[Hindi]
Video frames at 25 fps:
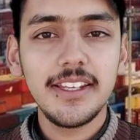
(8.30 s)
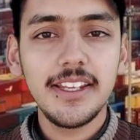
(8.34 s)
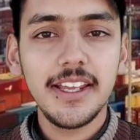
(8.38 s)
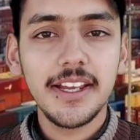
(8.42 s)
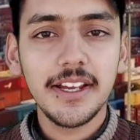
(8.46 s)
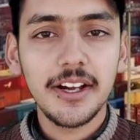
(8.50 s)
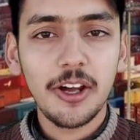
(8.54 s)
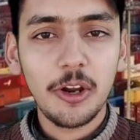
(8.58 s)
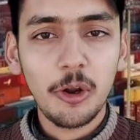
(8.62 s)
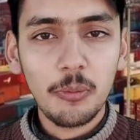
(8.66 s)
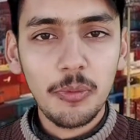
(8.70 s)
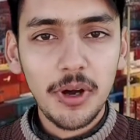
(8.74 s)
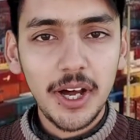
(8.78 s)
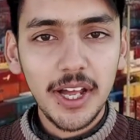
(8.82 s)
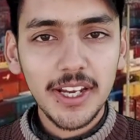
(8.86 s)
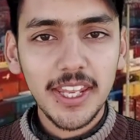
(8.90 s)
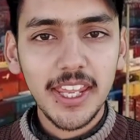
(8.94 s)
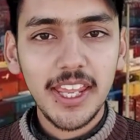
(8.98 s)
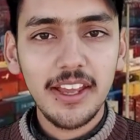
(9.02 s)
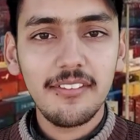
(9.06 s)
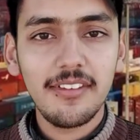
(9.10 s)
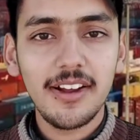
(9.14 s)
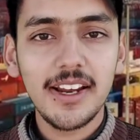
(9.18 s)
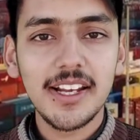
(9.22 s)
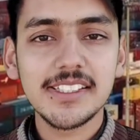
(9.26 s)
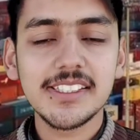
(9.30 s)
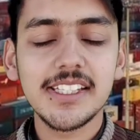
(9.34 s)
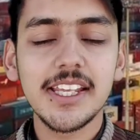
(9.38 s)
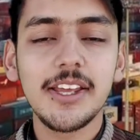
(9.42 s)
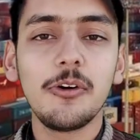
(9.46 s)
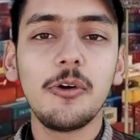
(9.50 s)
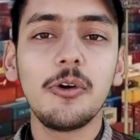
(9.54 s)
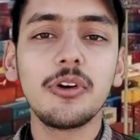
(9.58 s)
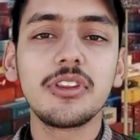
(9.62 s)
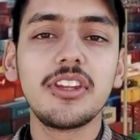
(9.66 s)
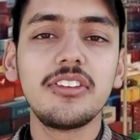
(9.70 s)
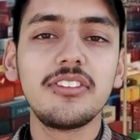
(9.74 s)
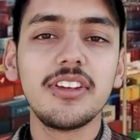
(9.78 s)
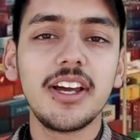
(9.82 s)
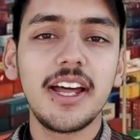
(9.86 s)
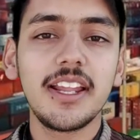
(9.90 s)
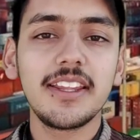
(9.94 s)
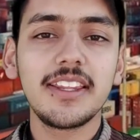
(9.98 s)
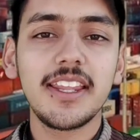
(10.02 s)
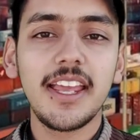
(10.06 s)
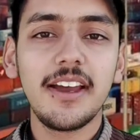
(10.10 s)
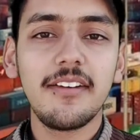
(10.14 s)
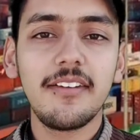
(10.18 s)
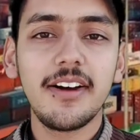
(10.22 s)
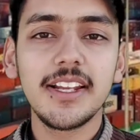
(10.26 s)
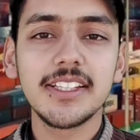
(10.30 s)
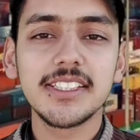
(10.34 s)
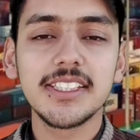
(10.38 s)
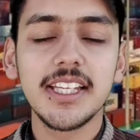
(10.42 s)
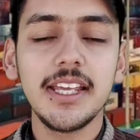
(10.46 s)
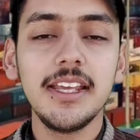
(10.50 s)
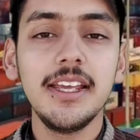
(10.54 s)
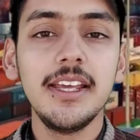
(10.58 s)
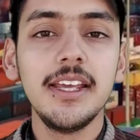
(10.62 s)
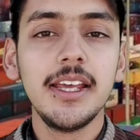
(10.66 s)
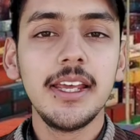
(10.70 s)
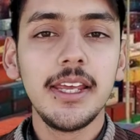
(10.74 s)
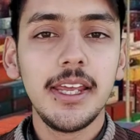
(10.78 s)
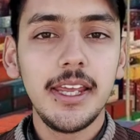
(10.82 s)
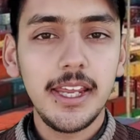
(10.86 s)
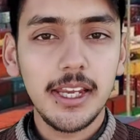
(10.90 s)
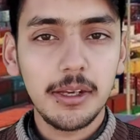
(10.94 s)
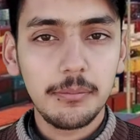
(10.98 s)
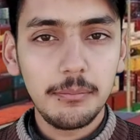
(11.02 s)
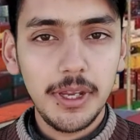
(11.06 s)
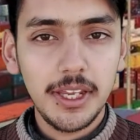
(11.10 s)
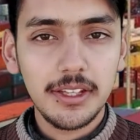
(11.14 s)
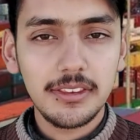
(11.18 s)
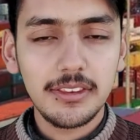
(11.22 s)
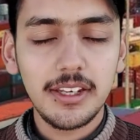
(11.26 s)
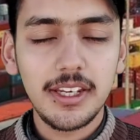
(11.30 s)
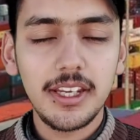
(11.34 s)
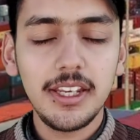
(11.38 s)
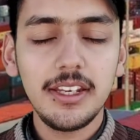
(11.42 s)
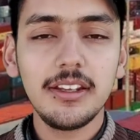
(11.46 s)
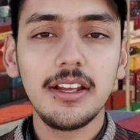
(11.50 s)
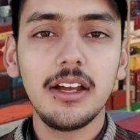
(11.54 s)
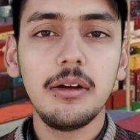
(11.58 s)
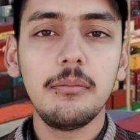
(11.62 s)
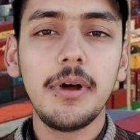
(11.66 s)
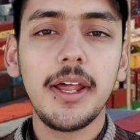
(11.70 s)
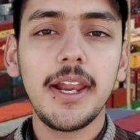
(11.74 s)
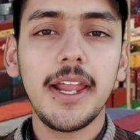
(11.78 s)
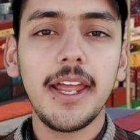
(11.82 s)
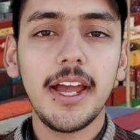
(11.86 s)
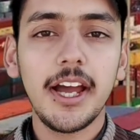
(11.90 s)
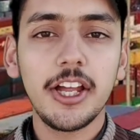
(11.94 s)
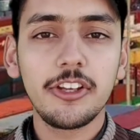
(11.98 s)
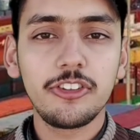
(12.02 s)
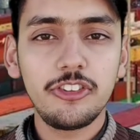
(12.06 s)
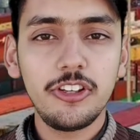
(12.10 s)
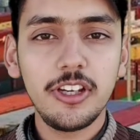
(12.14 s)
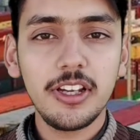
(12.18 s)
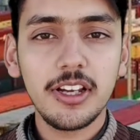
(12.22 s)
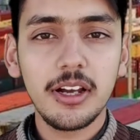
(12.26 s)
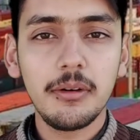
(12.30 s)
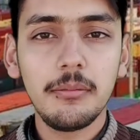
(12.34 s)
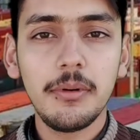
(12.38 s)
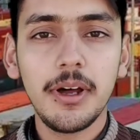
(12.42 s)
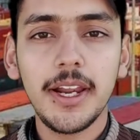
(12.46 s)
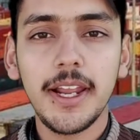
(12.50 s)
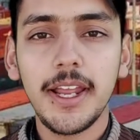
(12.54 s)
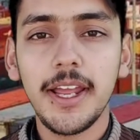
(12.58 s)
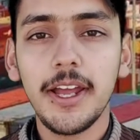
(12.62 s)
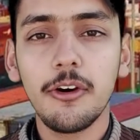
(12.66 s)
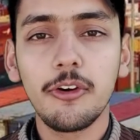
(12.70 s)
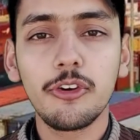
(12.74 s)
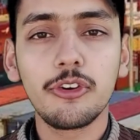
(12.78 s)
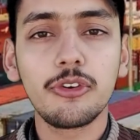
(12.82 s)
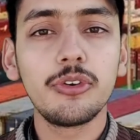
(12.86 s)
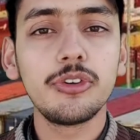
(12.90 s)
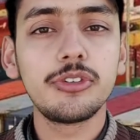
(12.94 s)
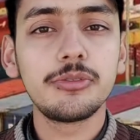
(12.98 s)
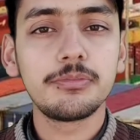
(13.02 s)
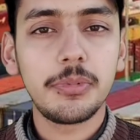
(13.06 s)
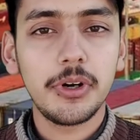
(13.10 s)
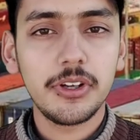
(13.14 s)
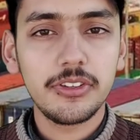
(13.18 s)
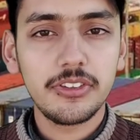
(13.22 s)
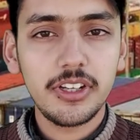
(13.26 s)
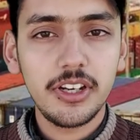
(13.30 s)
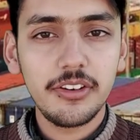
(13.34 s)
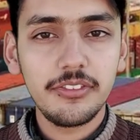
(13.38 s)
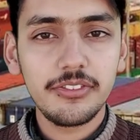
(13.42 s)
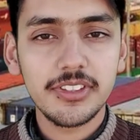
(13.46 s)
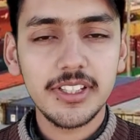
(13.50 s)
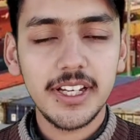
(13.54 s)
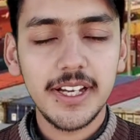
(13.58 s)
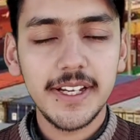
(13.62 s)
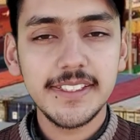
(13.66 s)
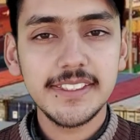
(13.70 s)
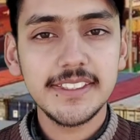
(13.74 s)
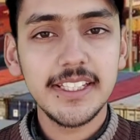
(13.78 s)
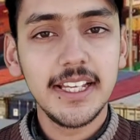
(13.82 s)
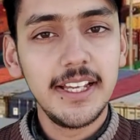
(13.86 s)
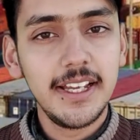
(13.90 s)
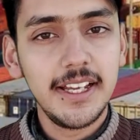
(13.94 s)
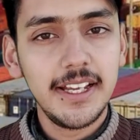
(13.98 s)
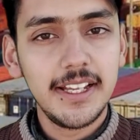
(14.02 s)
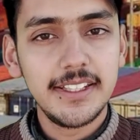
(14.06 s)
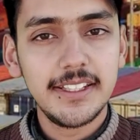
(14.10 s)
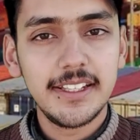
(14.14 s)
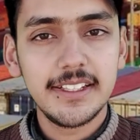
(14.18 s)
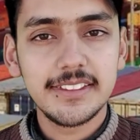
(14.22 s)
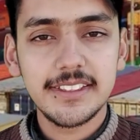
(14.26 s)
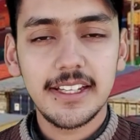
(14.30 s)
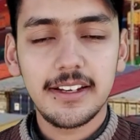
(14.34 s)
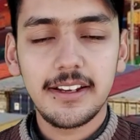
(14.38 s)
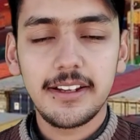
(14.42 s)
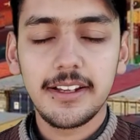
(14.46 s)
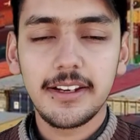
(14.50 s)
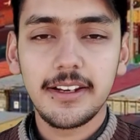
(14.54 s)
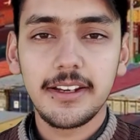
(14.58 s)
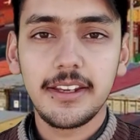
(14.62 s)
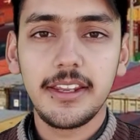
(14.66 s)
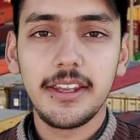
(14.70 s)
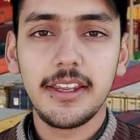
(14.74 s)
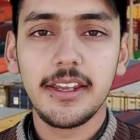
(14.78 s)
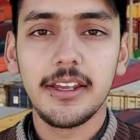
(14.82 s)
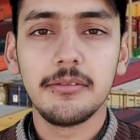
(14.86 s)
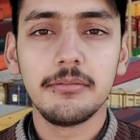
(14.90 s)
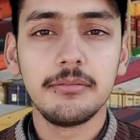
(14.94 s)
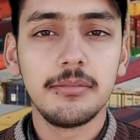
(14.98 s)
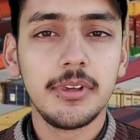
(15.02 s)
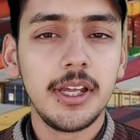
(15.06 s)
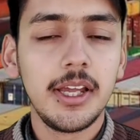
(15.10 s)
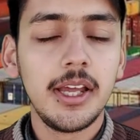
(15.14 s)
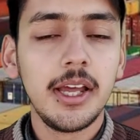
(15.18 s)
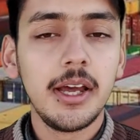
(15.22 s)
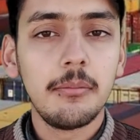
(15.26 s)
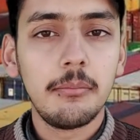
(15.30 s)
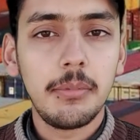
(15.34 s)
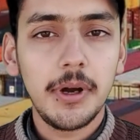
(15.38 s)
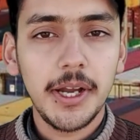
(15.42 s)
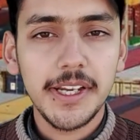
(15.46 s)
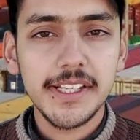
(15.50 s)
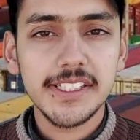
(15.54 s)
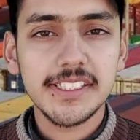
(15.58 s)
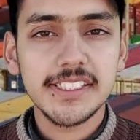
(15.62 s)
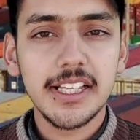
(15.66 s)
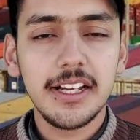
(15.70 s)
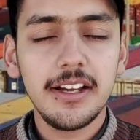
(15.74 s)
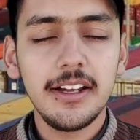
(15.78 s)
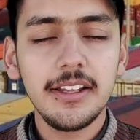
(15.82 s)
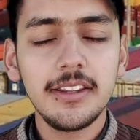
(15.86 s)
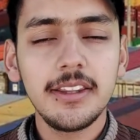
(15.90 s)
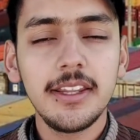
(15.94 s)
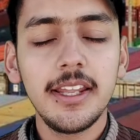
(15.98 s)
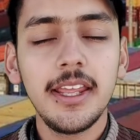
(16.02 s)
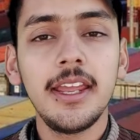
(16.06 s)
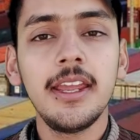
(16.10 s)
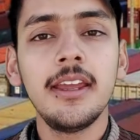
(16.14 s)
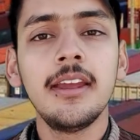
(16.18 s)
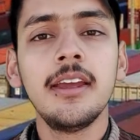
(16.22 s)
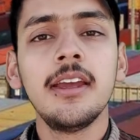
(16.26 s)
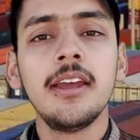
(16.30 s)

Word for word: के लिए कारोबार के हवाले से और तजारत के हवाले से एक बेहतरीन खबर है अच्छी खबर है और कुछ पॉजिटिव साइंस नज़र आ रहे हैं पाकिस्तान ने